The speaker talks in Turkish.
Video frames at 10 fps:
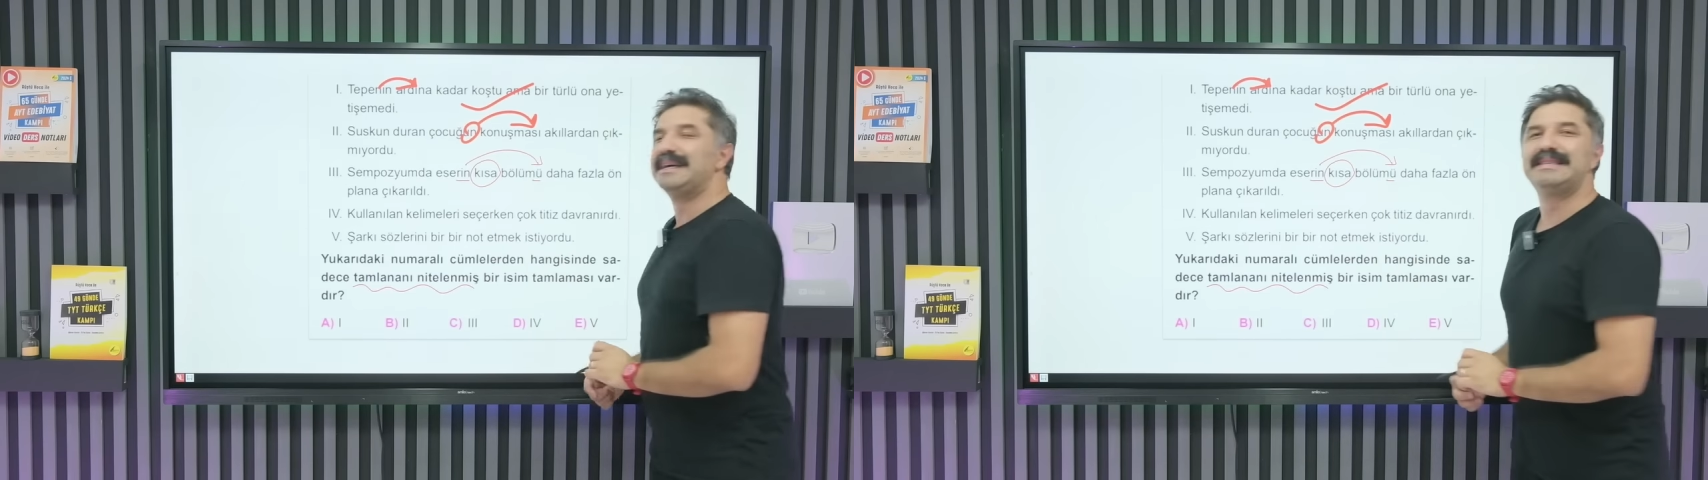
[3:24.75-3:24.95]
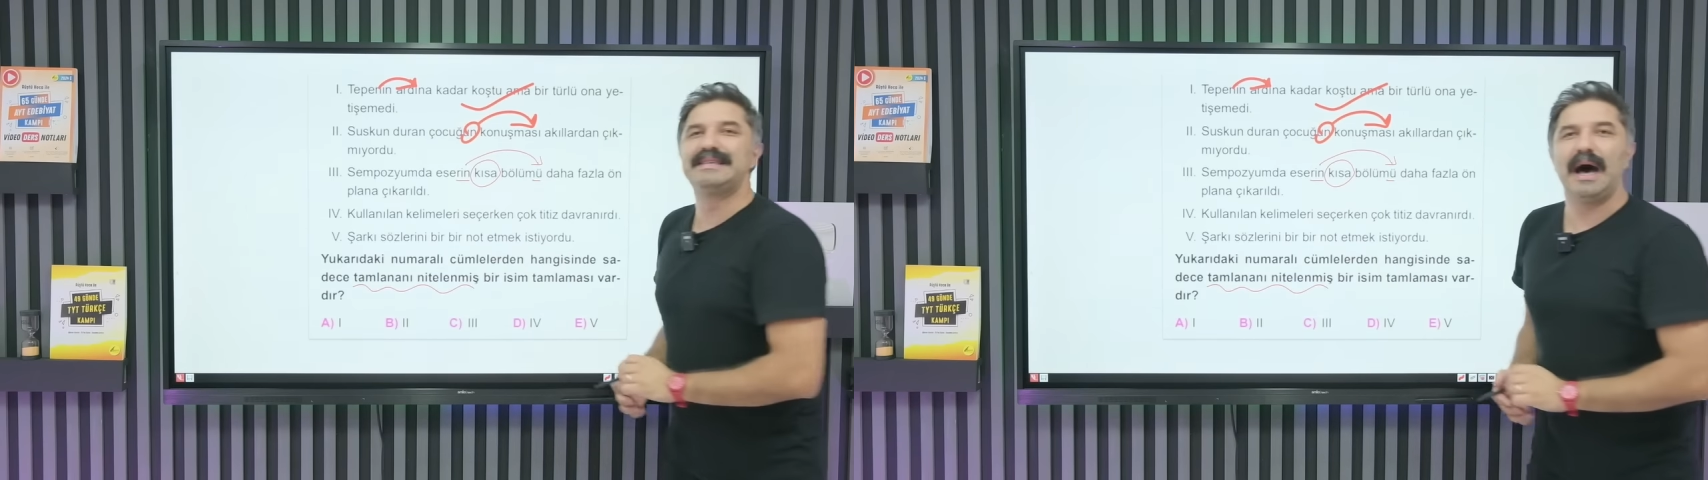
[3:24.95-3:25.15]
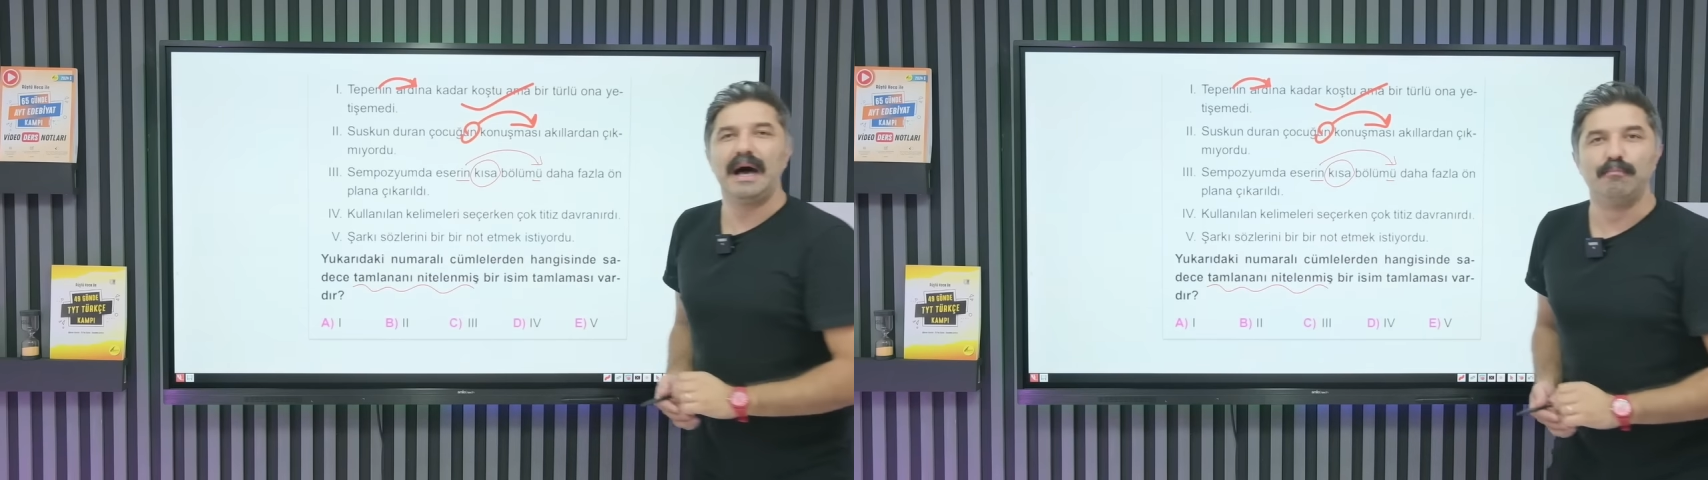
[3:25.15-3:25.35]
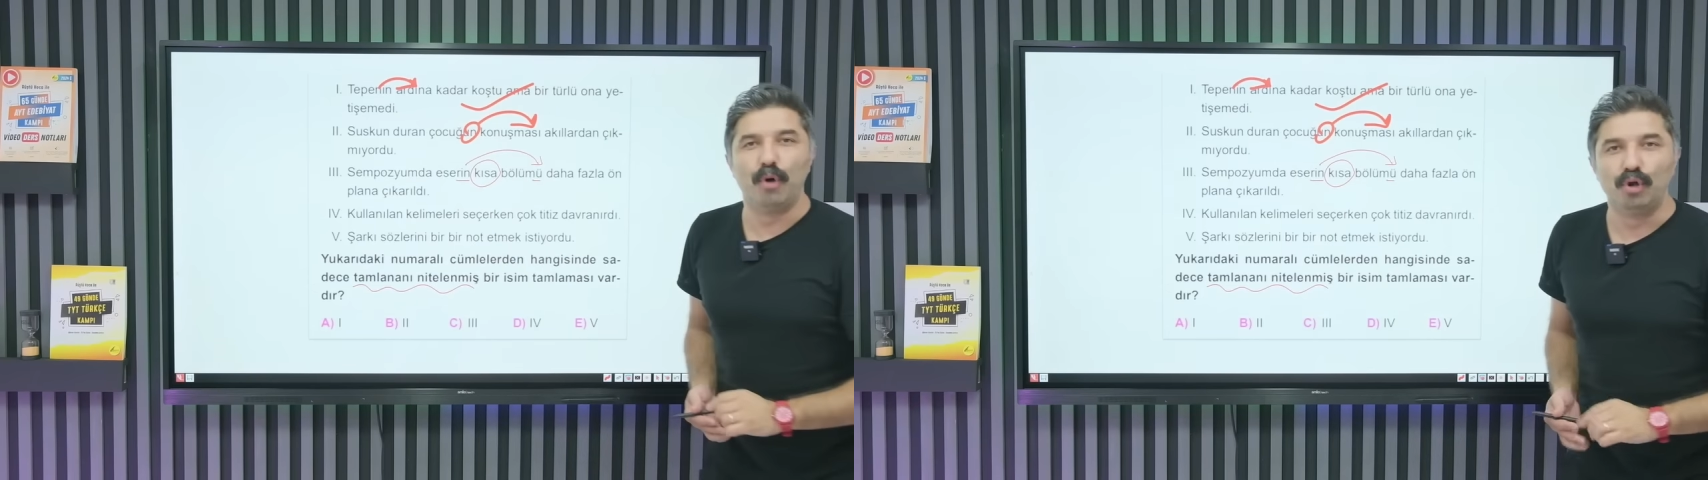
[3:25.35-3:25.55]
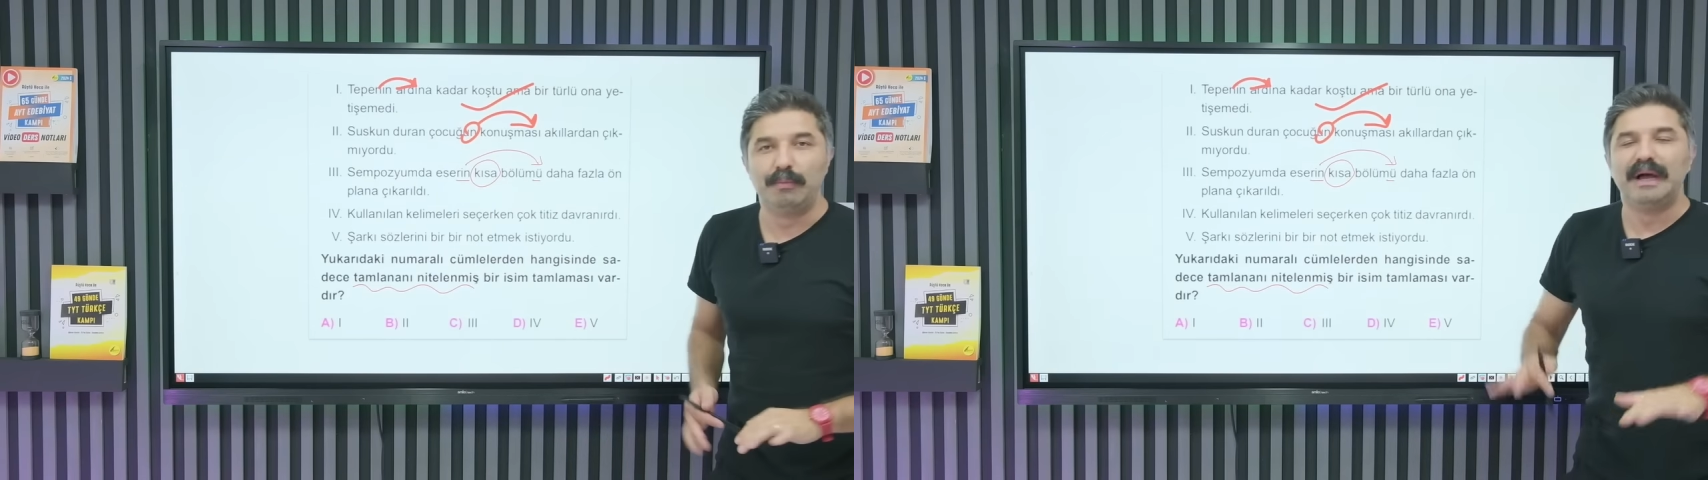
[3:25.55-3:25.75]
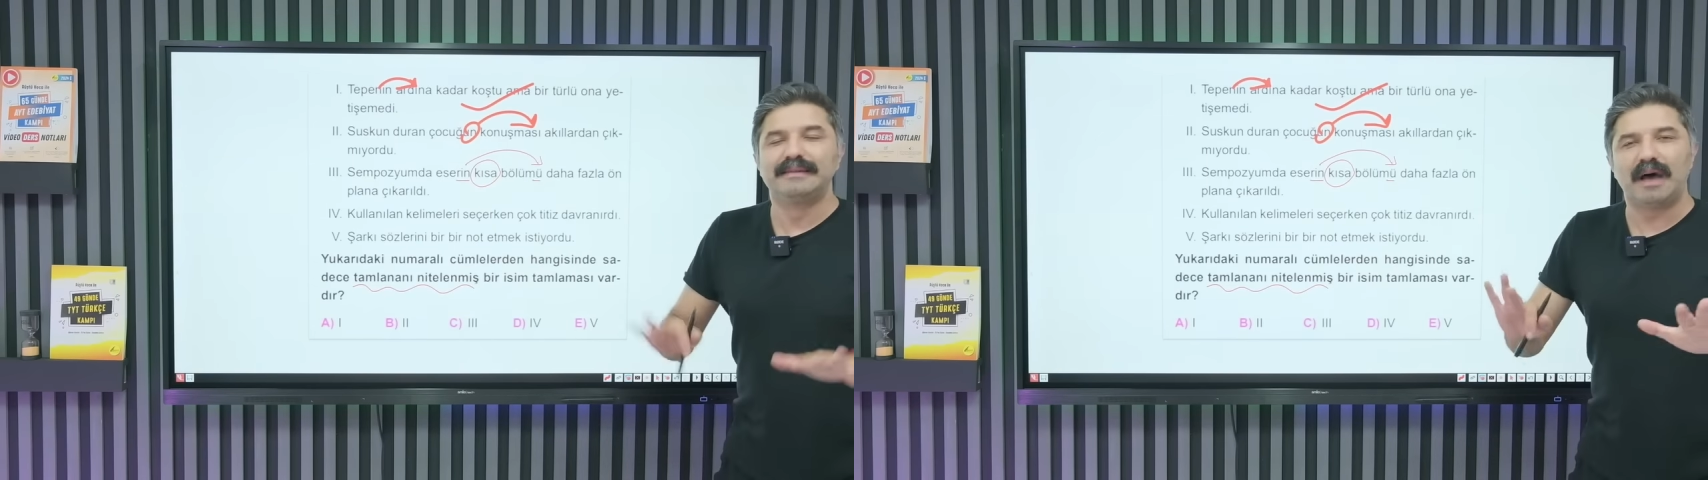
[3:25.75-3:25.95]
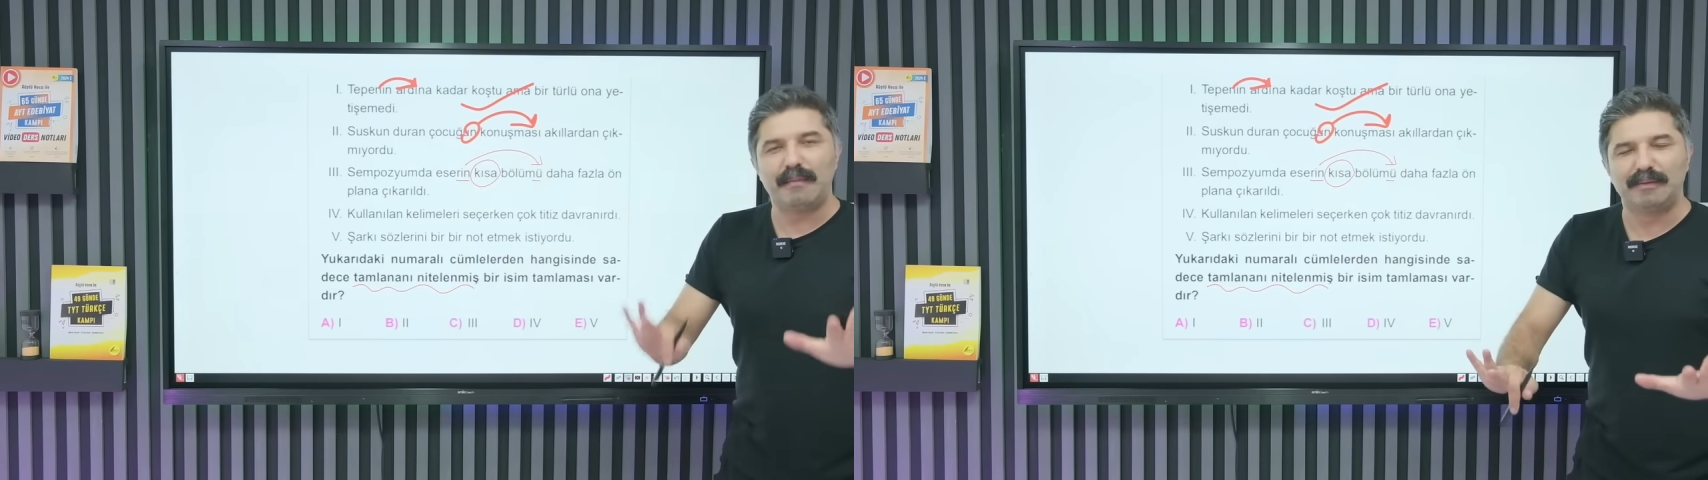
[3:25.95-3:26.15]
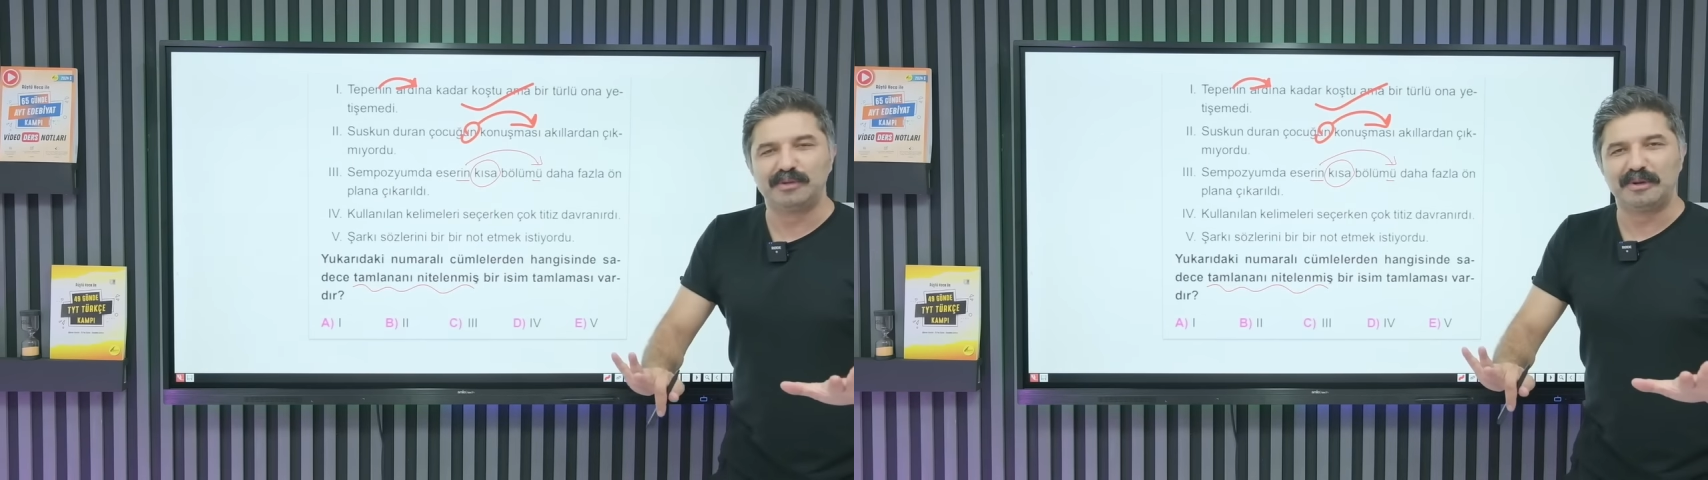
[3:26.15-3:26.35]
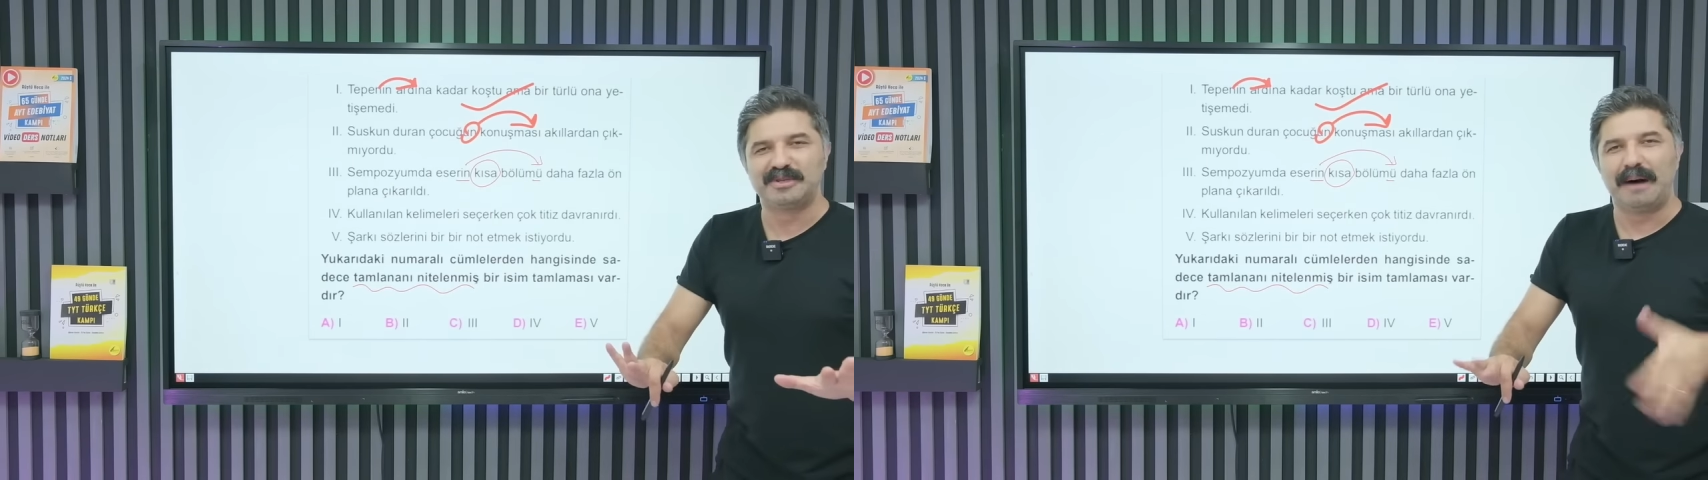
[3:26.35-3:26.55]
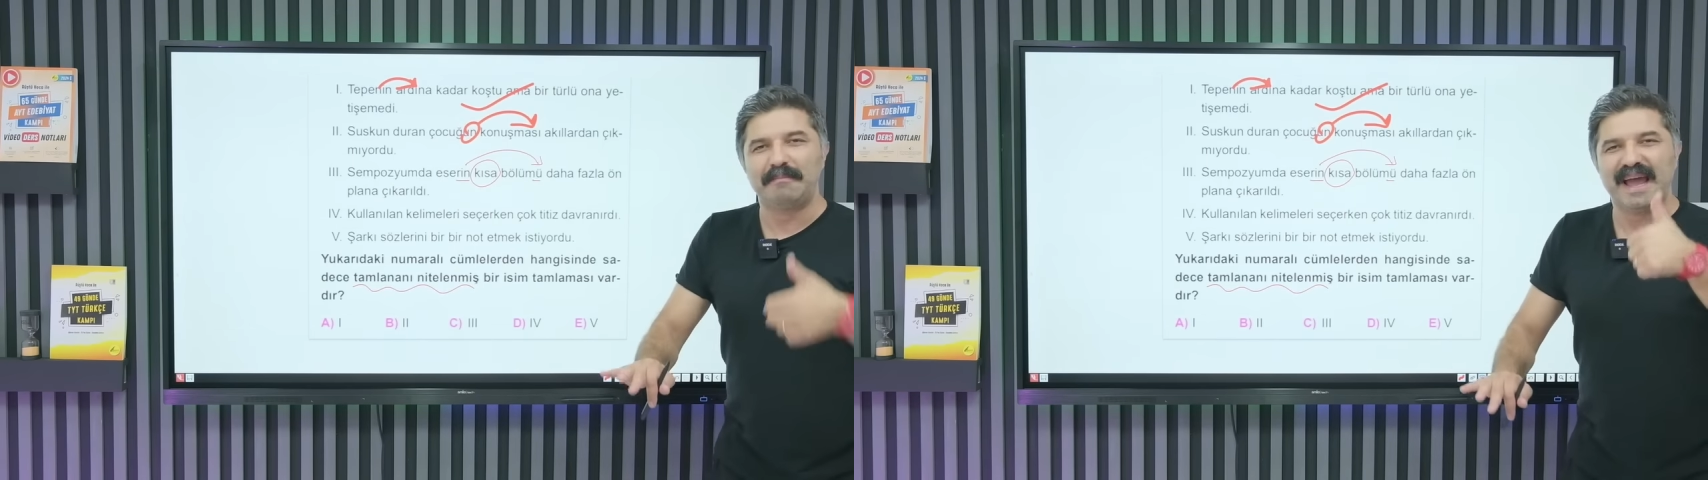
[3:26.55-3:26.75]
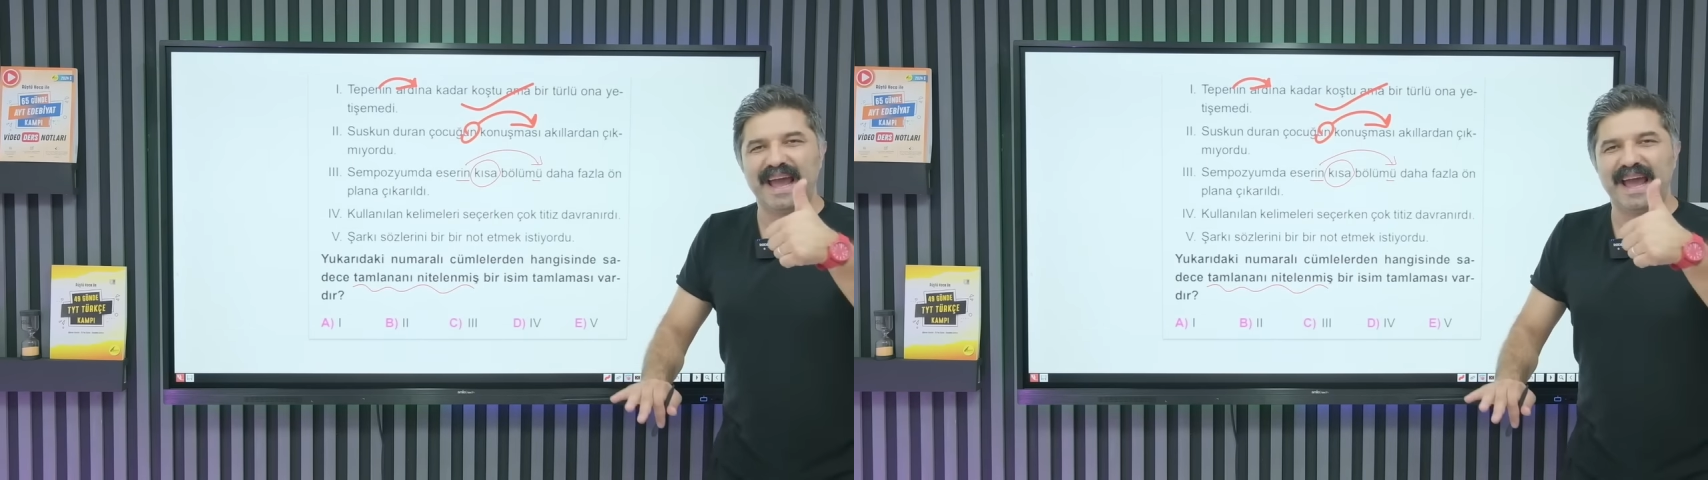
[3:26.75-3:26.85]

Kısa bölüm. Tamamdır hocam.